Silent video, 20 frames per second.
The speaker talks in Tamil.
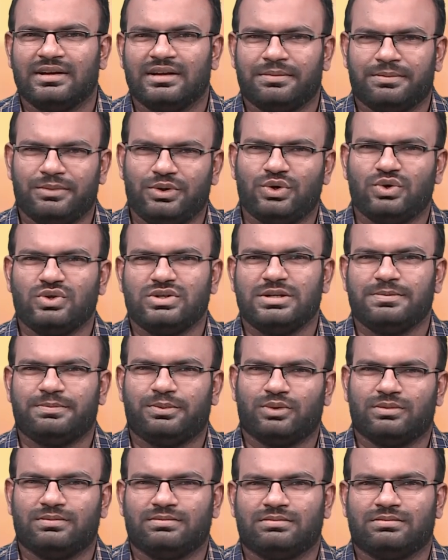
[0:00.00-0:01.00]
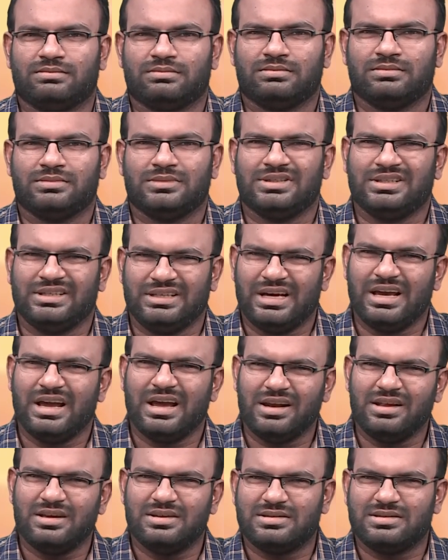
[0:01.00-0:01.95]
நம்ம யோசிப்போம் இது ஏழு